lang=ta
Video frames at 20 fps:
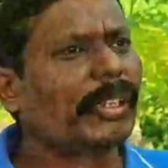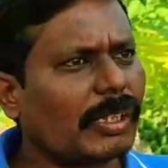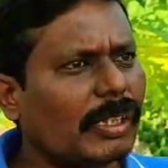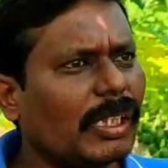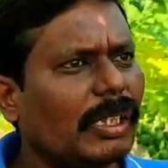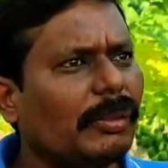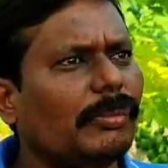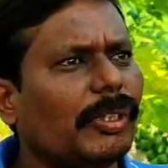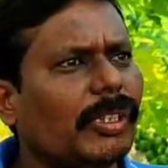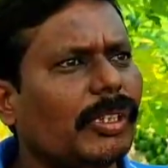
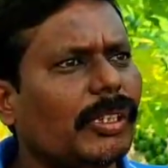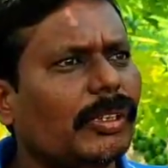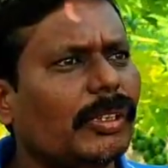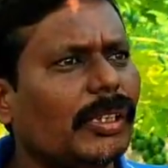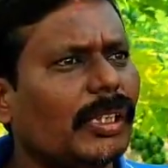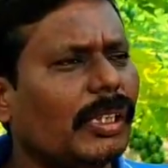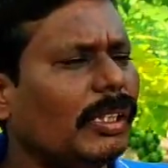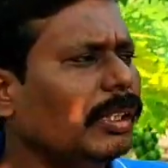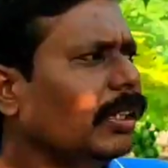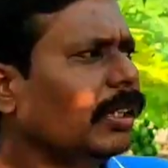இருந்தால்
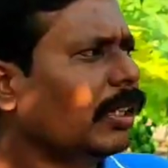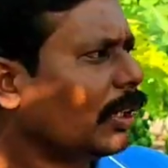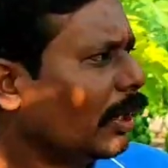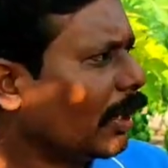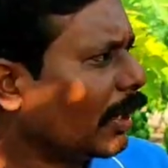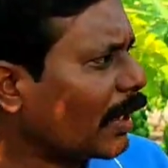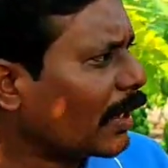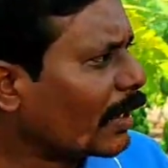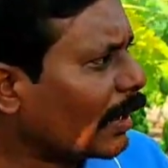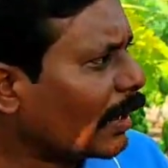மட்டும்தான்
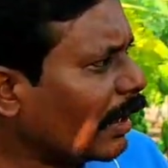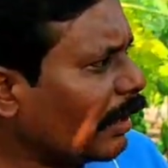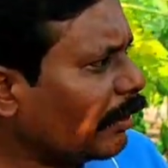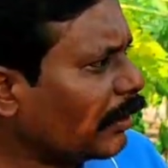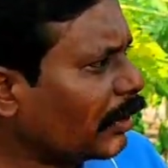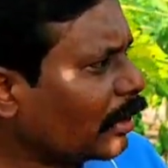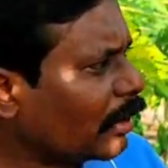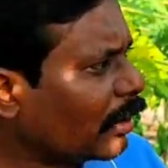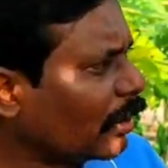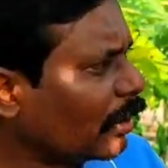நீங்கள் செடி
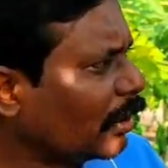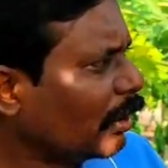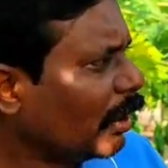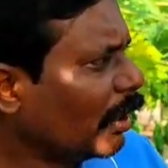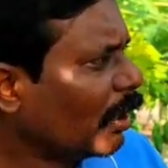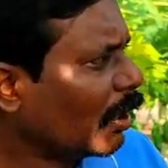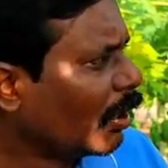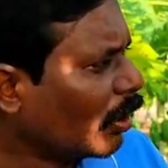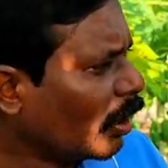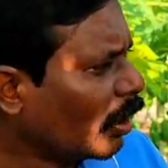வந்து
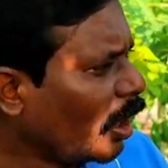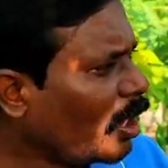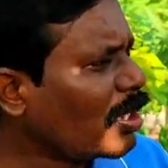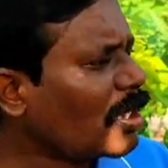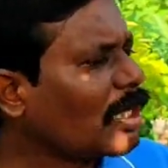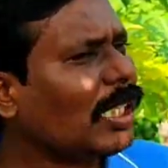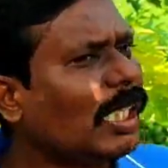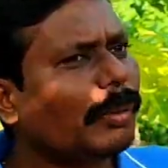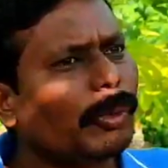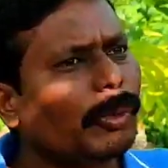லாஸ்
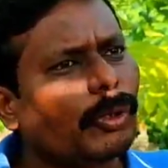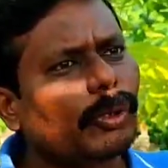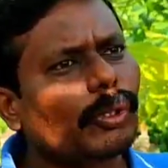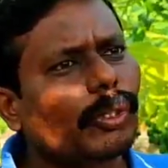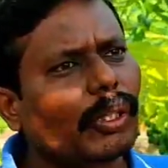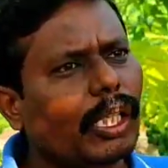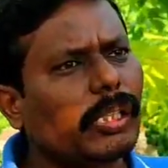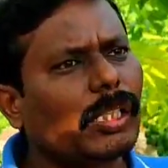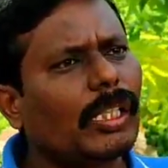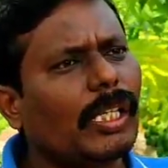இல்லாமல்
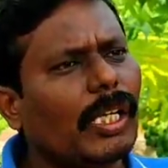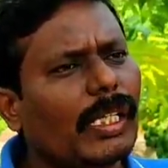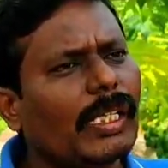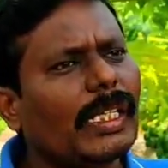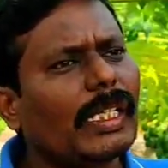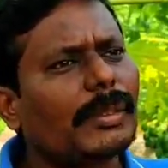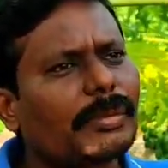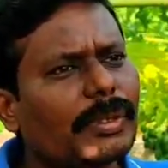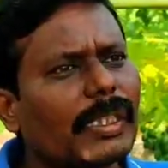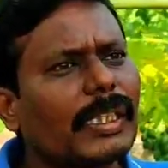கொண்டு அதாவது
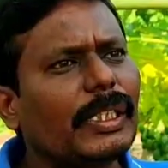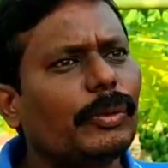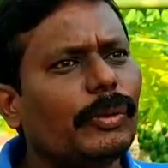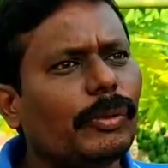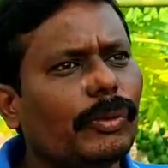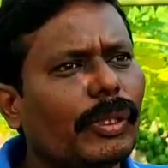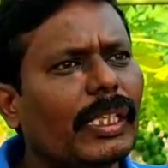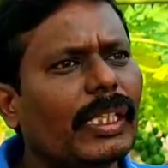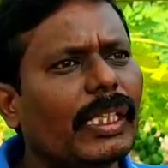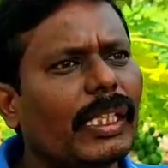ஆயிரம் செடி
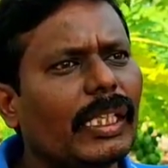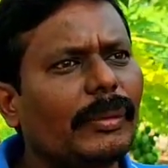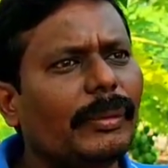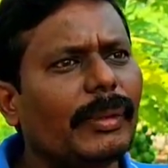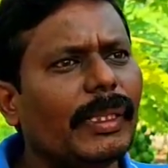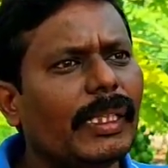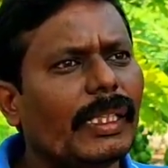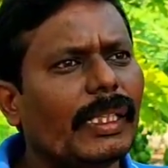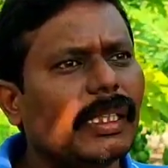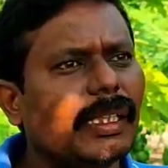ஒன்றுறீங்க
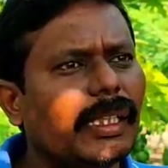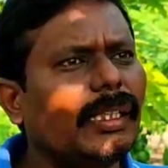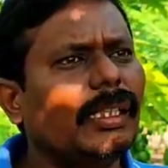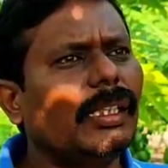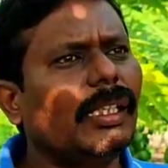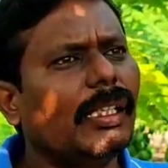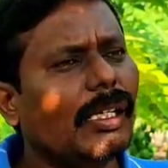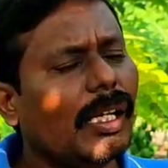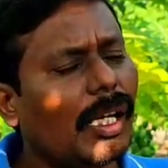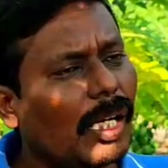அப்படின்னால்
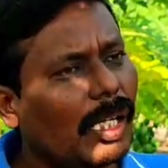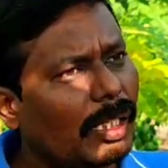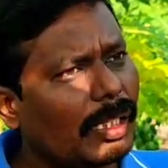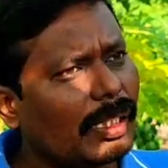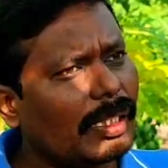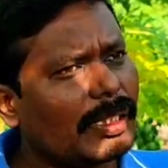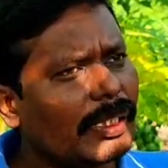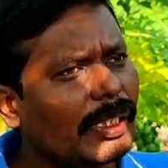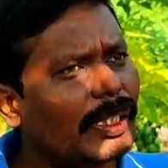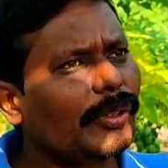
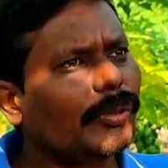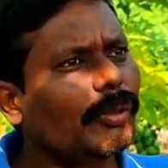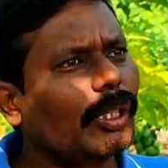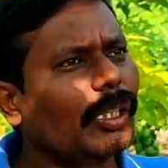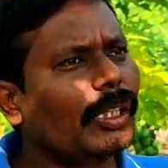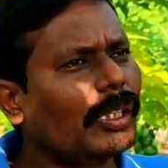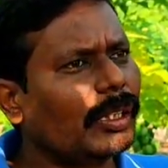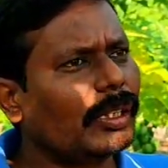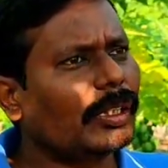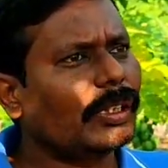ஆயிரம் செடி
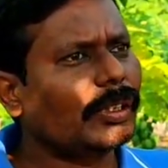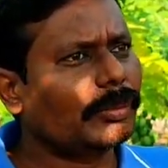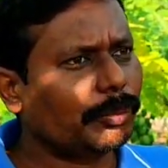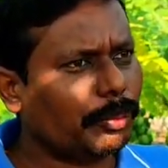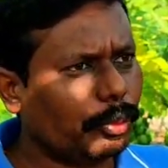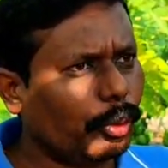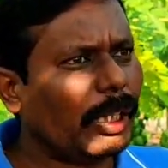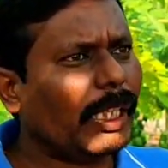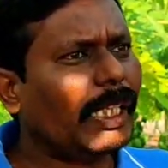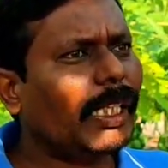உங்களால்
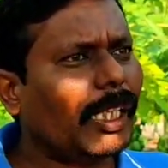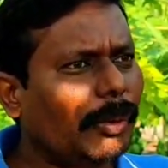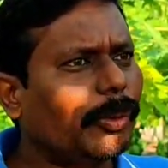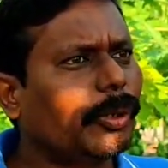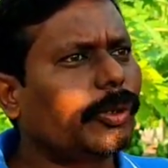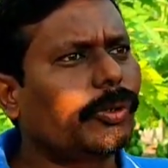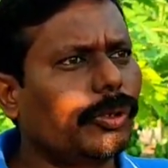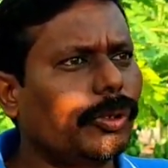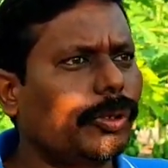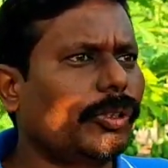பிழை இல்லாமல்
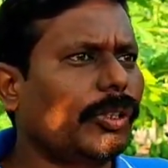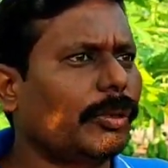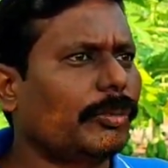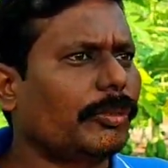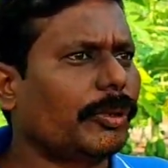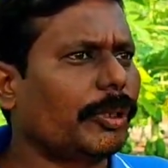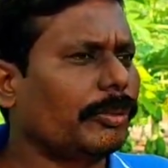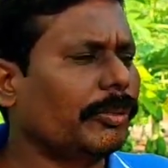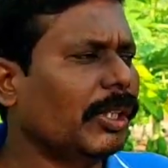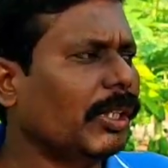விட்டு வர
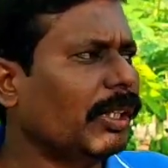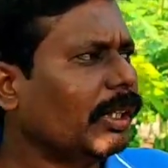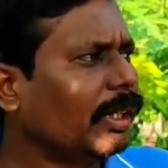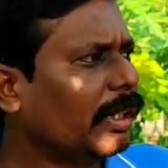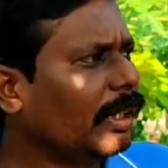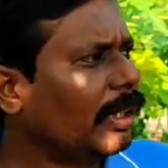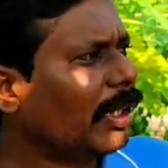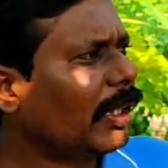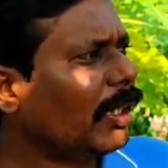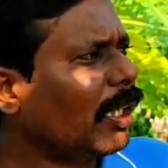முடியும்
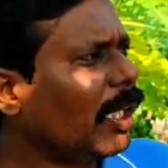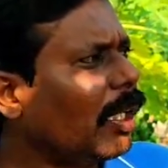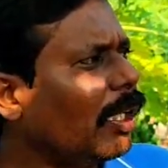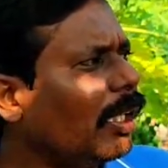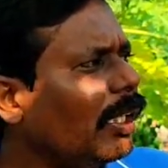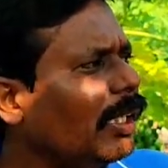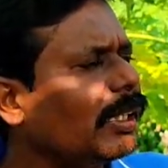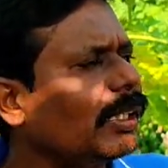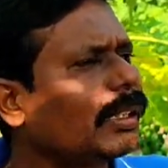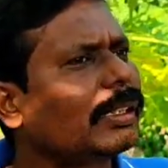இல்லைன்னா
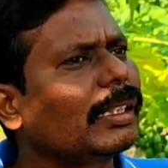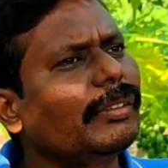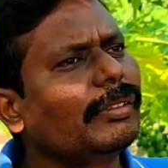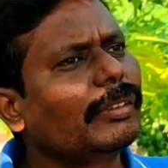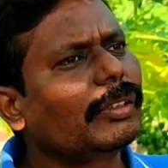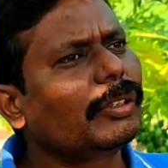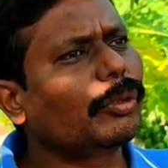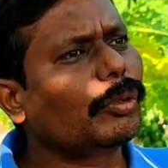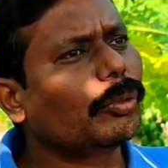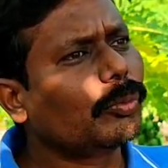ஆயிரத்தில்
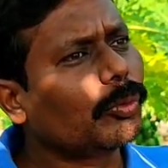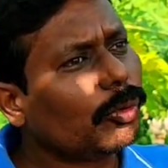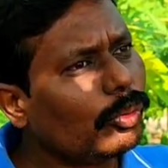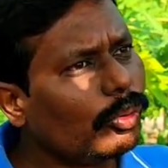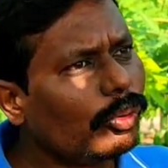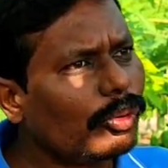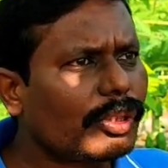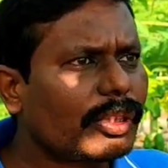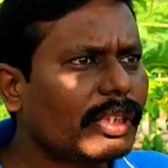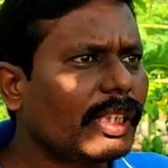வந்து ஒரு
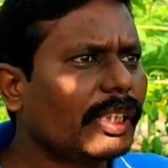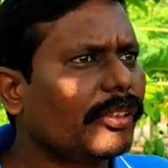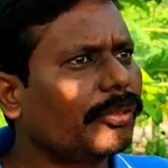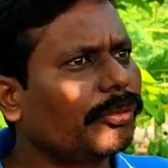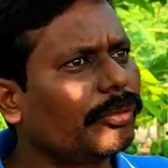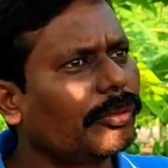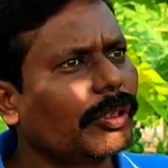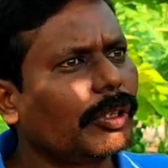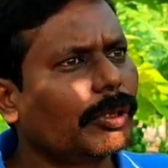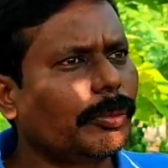முந்நூறு செடியாவது
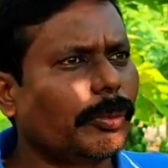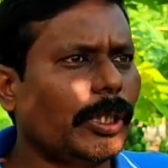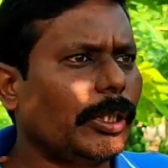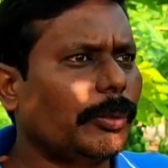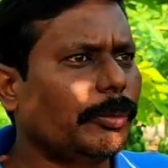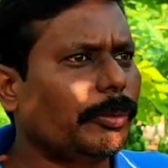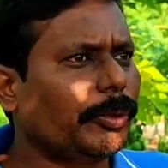உங்களுக்கு பழைய